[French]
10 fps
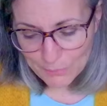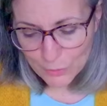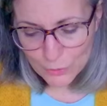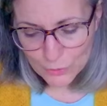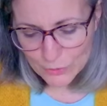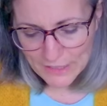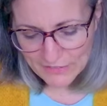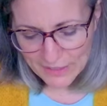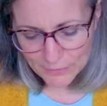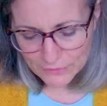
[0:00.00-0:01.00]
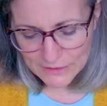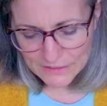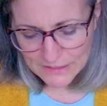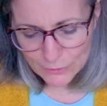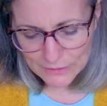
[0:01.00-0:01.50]
le coup, il y a vraiment une
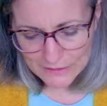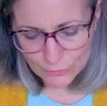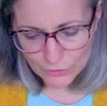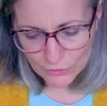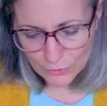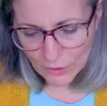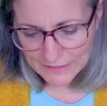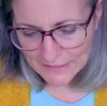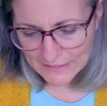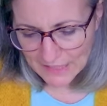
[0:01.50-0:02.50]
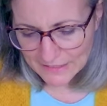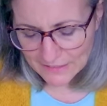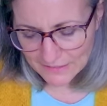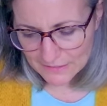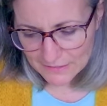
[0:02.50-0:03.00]
idée de qui ne tente rien à
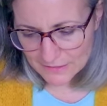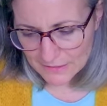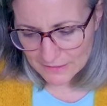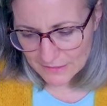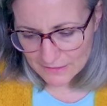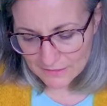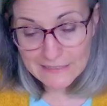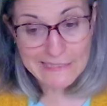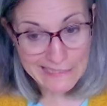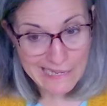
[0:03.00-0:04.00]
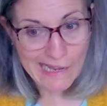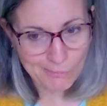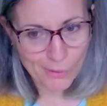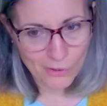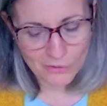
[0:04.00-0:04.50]
rien. Clairement.